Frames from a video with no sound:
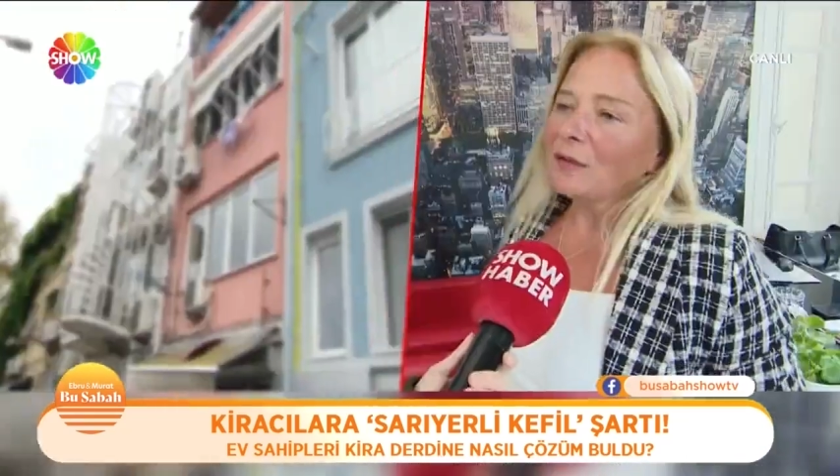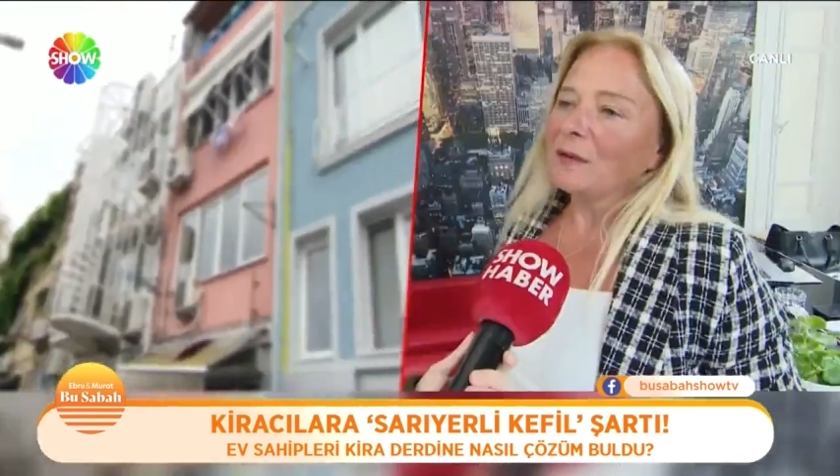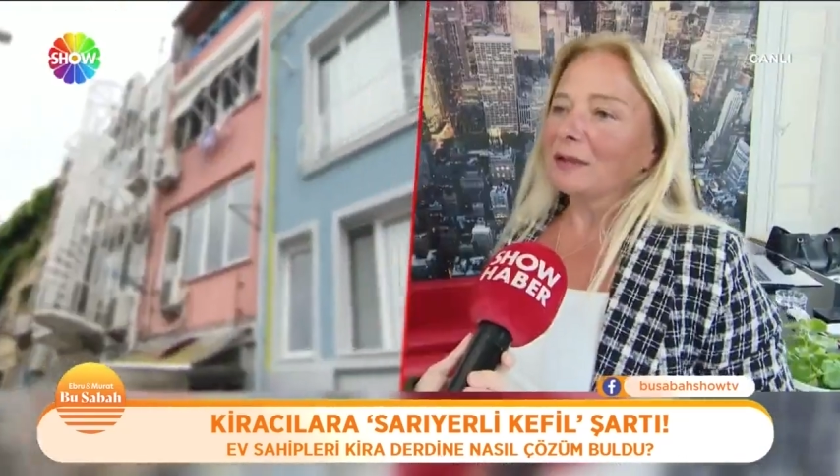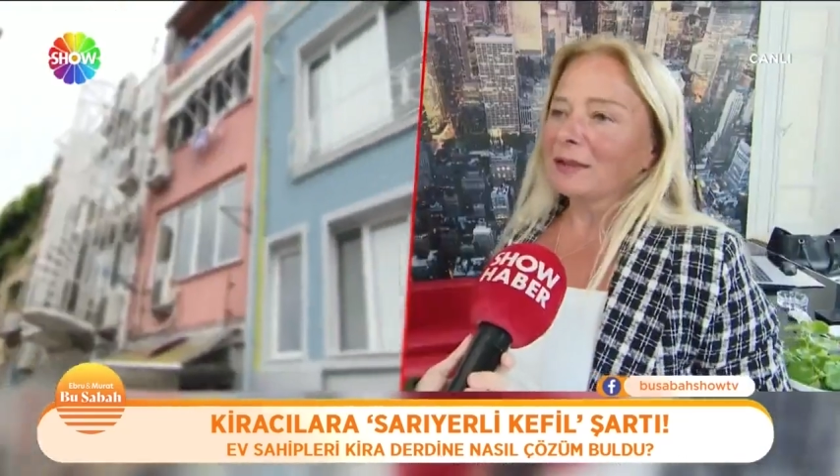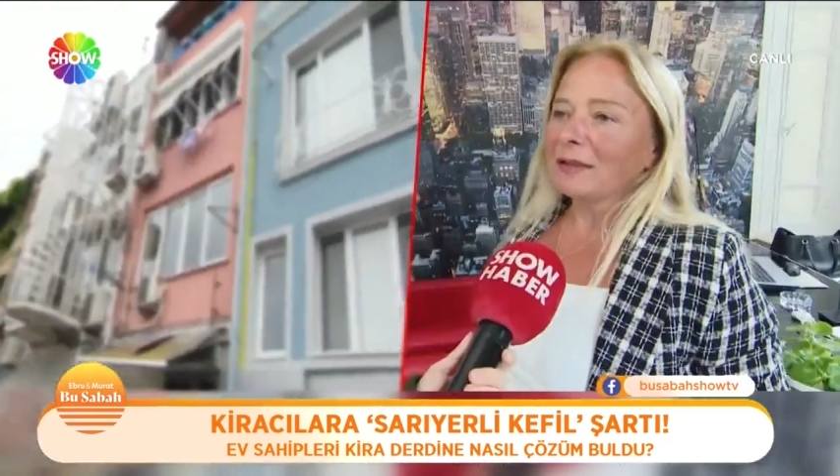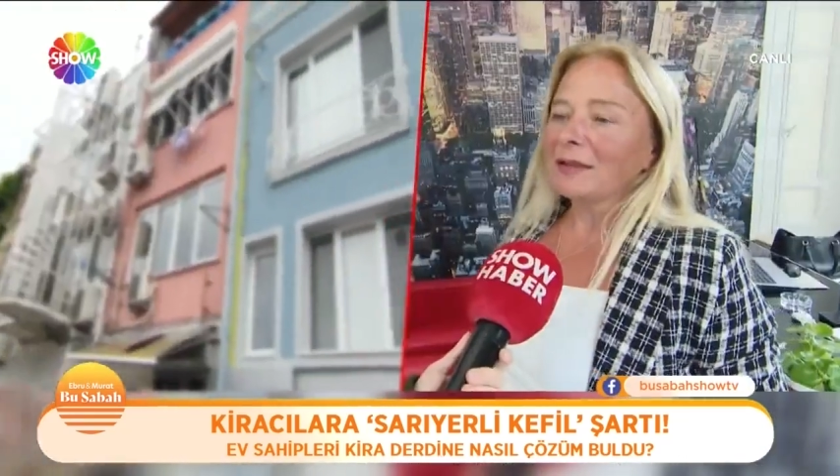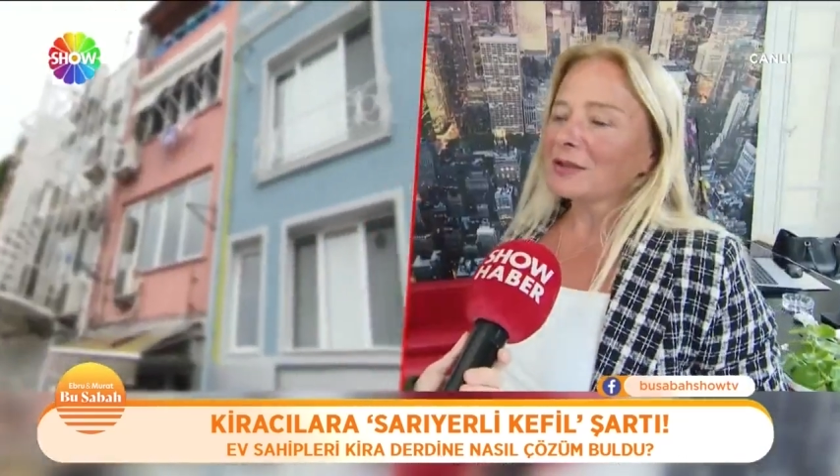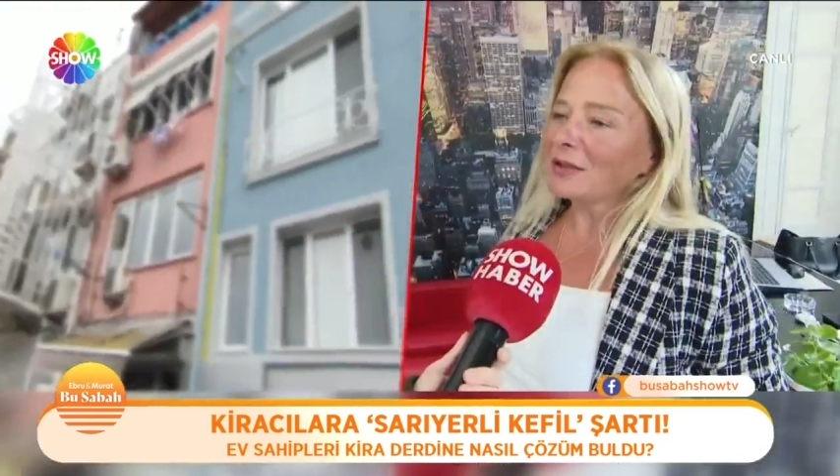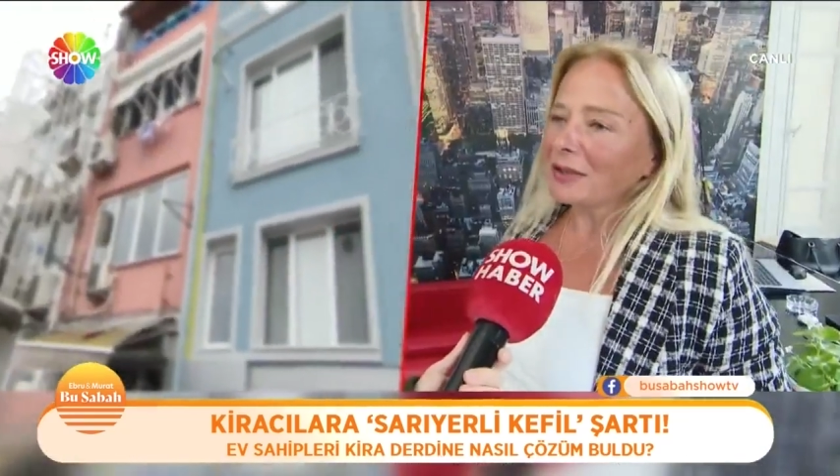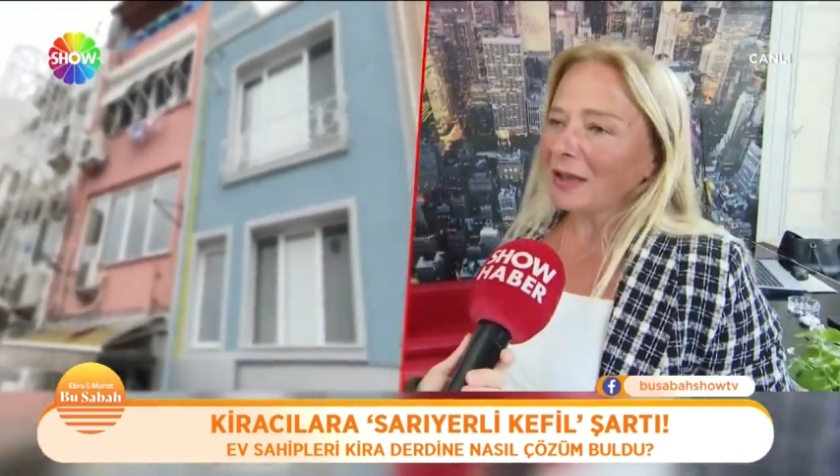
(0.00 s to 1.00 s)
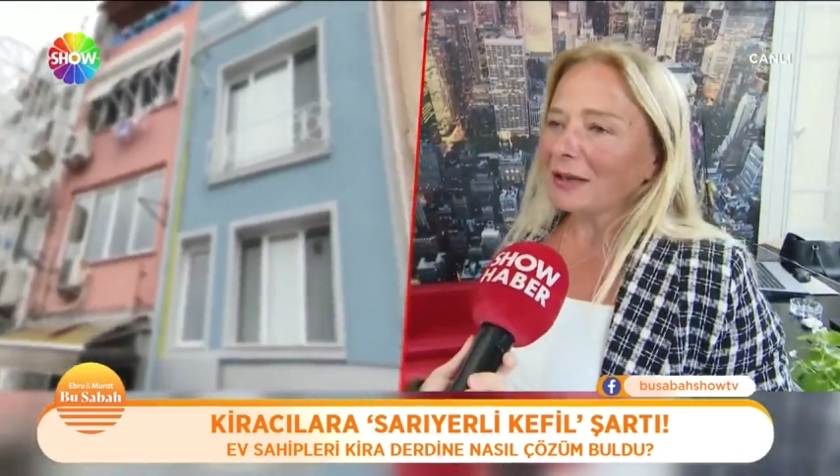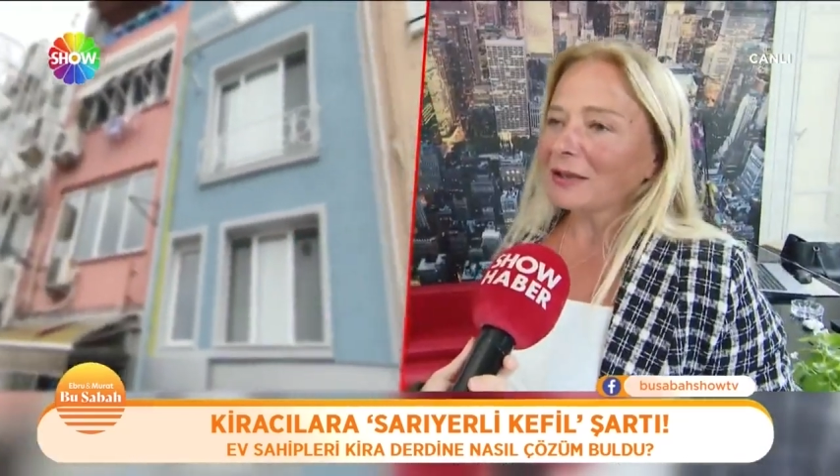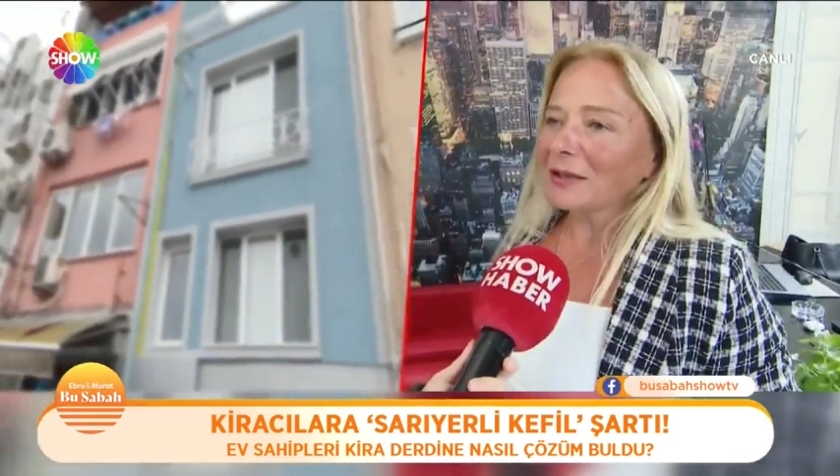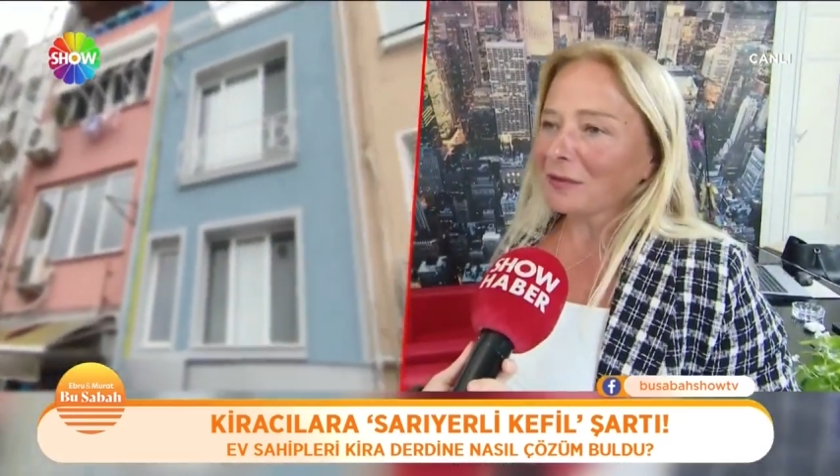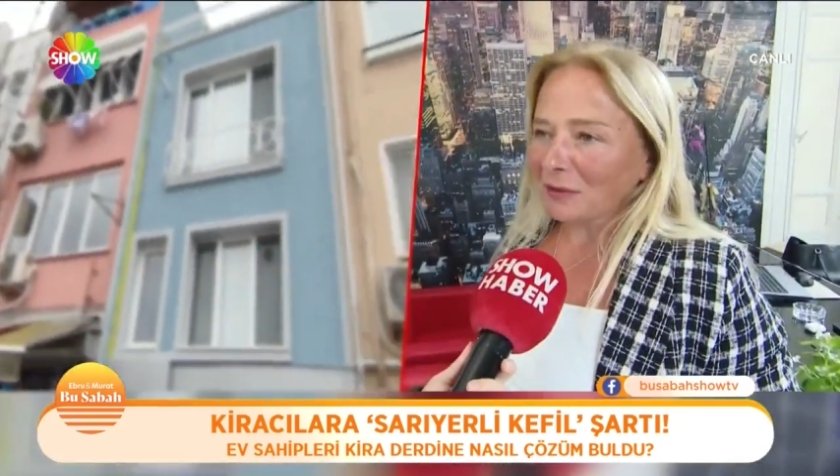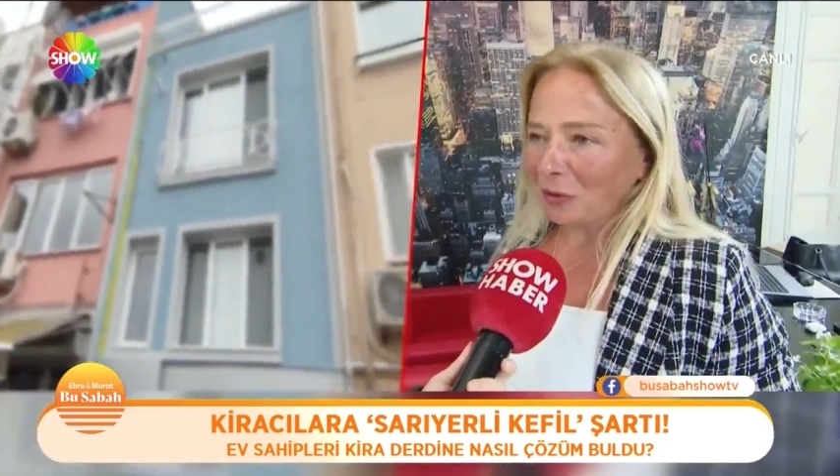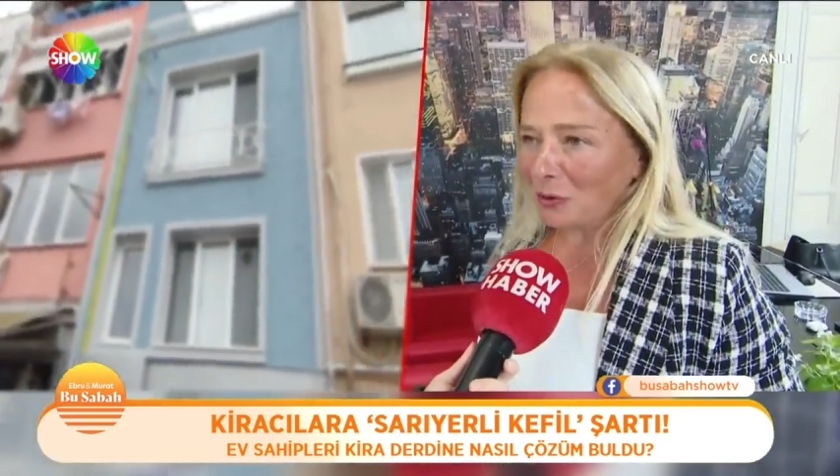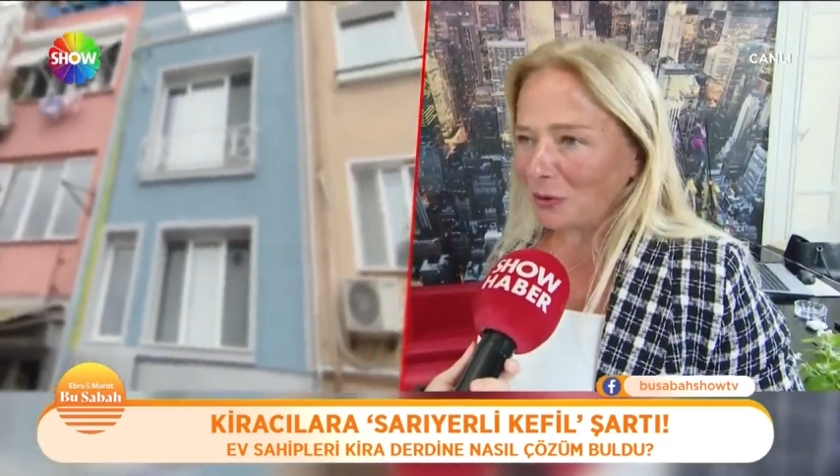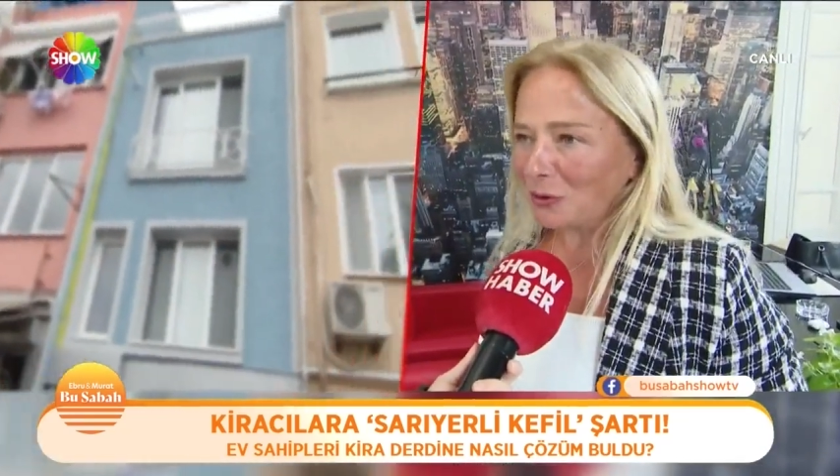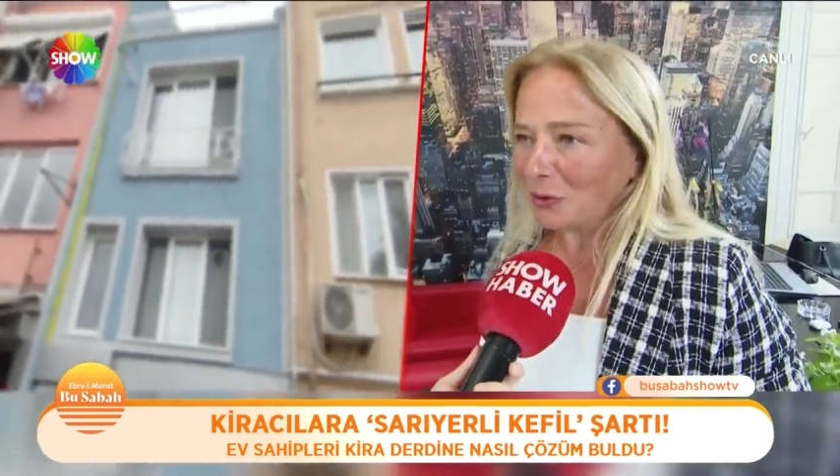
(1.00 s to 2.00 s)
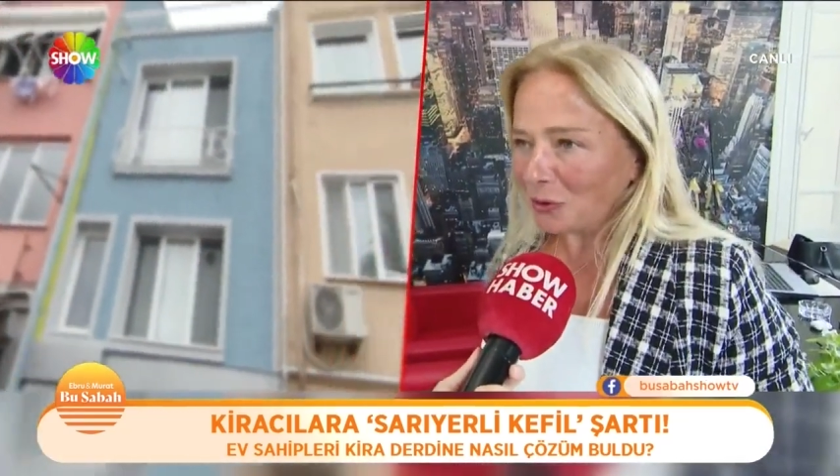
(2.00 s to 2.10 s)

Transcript: Kefilde de Sarıyerli kefil olsun